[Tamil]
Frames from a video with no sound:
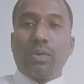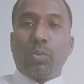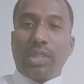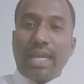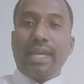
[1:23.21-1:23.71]

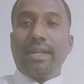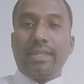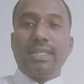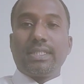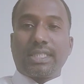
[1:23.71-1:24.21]

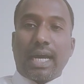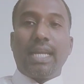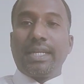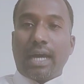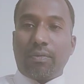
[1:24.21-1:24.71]
உதயநிதி
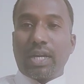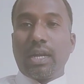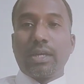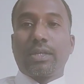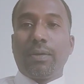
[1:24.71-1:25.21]
ஸ்டாலின்
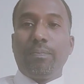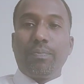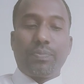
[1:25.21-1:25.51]
அவர்களுக்கும்